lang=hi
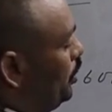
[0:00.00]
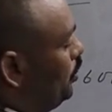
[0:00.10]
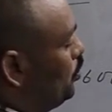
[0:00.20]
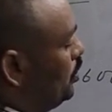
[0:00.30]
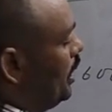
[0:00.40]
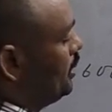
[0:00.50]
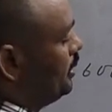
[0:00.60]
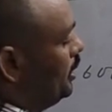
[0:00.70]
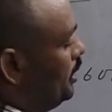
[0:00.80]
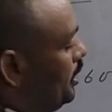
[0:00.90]
फिर दुक्का
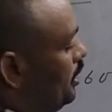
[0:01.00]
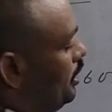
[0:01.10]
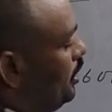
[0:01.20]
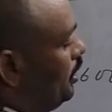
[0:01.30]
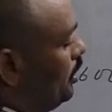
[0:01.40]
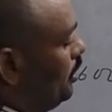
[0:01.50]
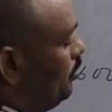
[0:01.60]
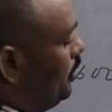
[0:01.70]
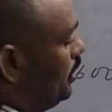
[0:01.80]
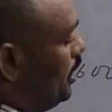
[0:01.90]
से
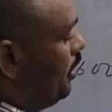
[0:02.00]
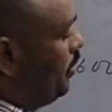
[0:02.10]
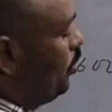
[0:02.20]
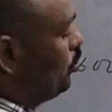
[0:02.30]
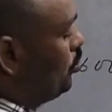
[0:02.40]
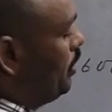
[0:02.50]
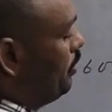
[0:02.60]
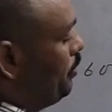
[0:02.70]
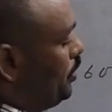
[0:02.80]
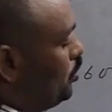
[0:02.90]
इतना हुआ नौ सौ
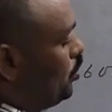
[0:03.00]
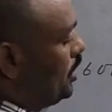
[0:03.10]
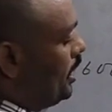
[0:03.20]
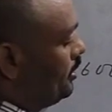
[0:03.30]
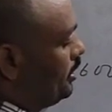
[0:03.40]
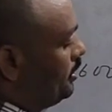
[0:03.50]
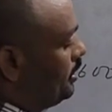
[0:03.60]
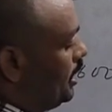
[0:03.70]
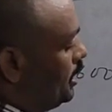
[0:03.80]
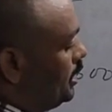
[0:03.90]
बार में फिर दुक्का से
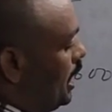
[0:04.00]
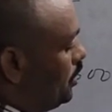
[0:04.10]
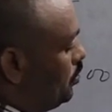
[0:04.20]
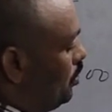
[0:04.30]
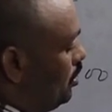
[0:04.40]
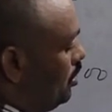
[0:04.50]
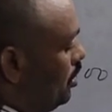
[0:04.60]
साढ़े चार सौ